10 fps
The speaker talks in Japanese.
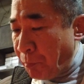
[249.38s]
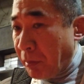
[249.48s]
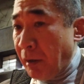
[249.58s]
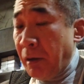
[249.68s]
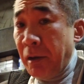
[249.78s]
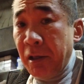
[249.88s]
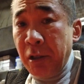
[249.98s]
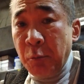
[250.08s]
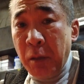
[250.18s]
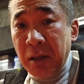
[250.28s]
あー
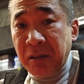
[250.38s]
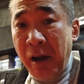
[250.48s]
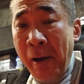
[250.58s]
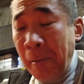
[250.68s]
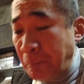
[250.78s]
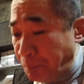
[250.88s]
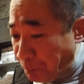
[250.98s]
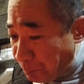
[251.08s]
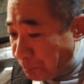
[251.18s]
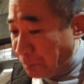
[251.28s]
うまかった
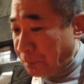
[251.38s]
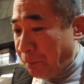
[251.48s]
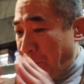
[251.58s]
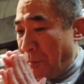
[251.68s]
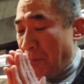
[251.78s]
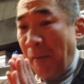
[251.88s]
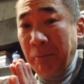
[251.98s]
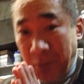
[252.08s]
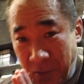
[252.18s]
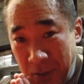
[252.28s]
ごち
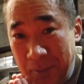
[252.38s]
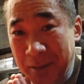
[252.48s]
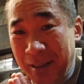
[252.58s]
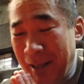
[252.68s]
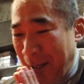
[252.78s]
そうさまでした